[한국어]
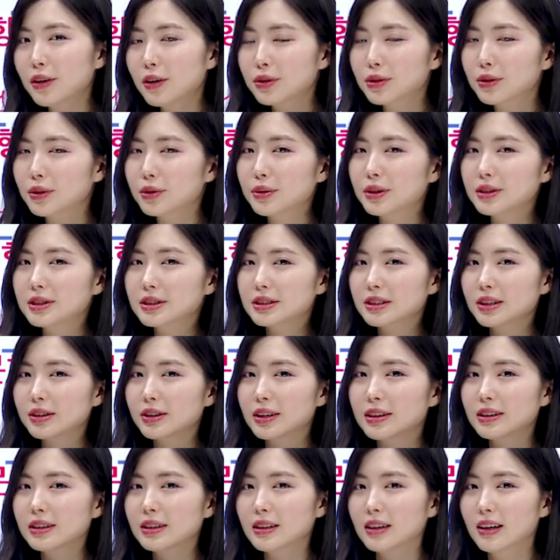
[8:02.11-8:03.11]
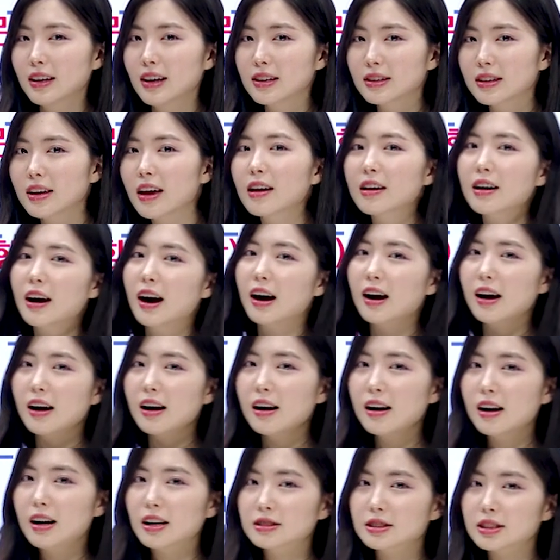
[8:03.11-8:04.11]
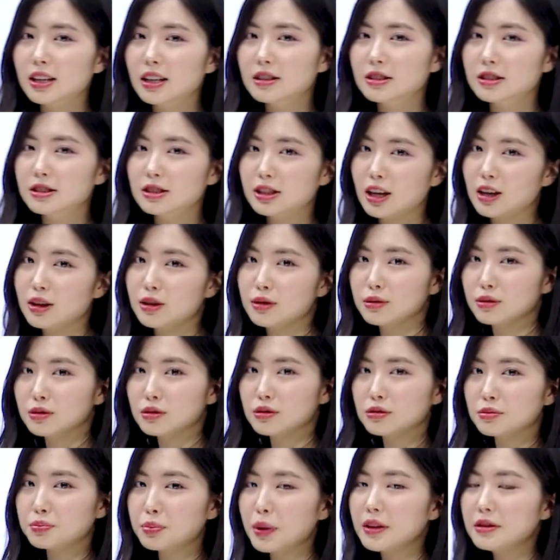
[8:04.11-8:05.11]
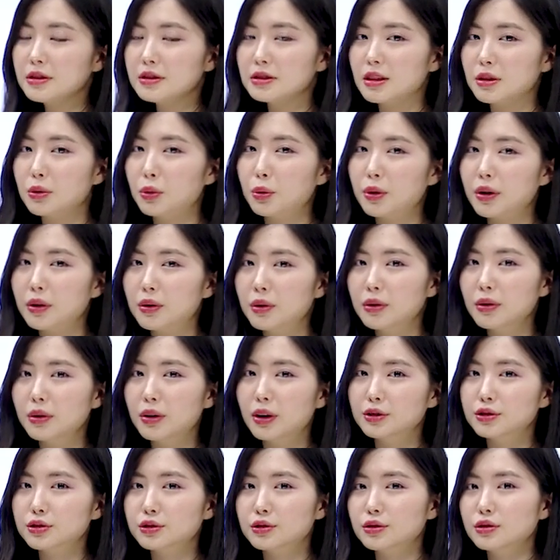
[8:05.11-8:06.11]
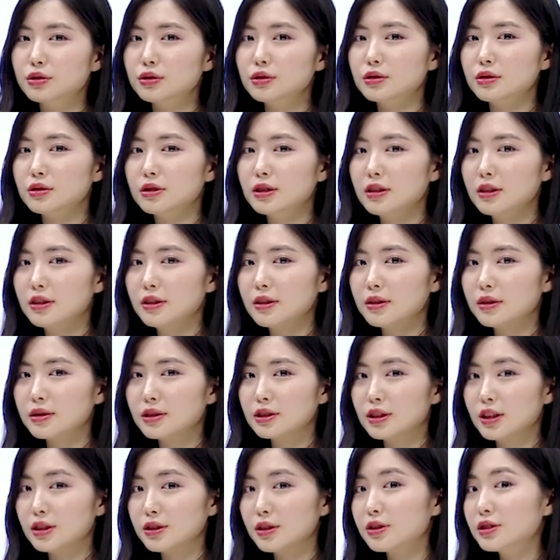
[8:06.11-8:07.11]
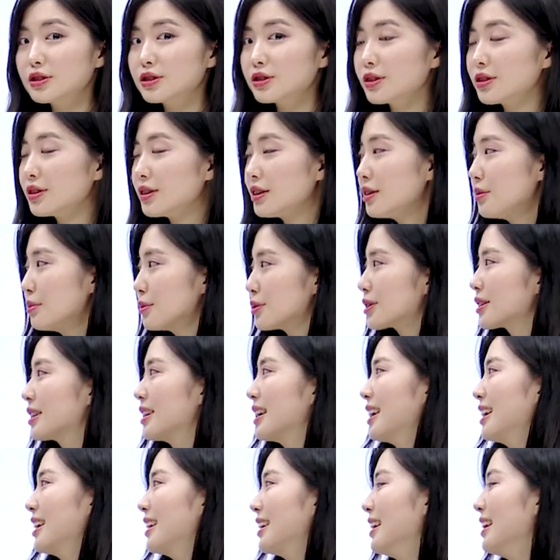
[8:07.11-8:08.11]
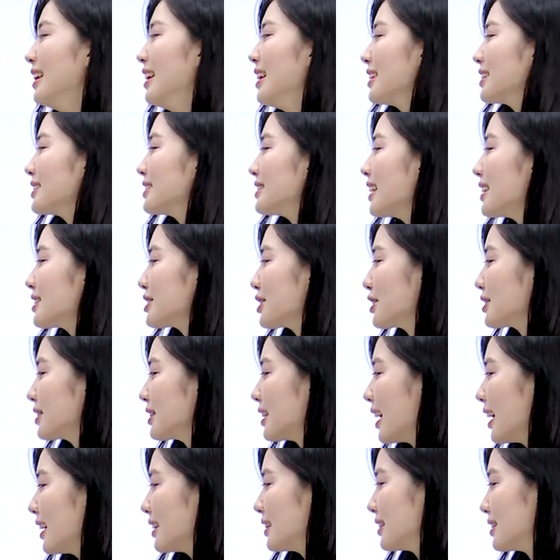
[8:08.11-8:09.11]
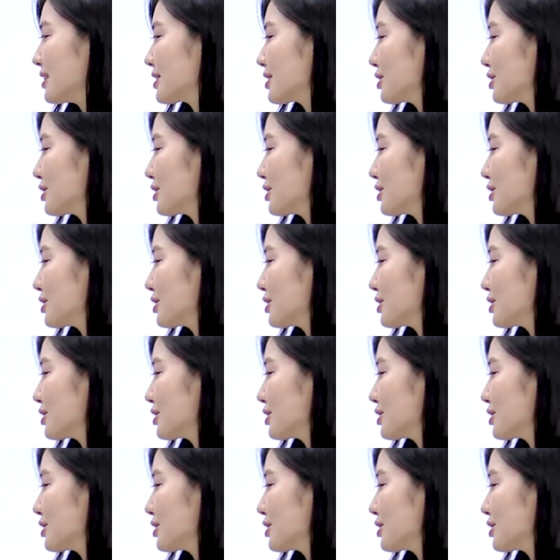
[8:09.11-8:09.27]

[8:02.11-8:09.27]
너 왜 늦게 왔니? 걔가 차를 잘 빼는데 오래 걸려가지고 그래서 늦었니? 뭐 이렇게. 근데 절대 안 되죠.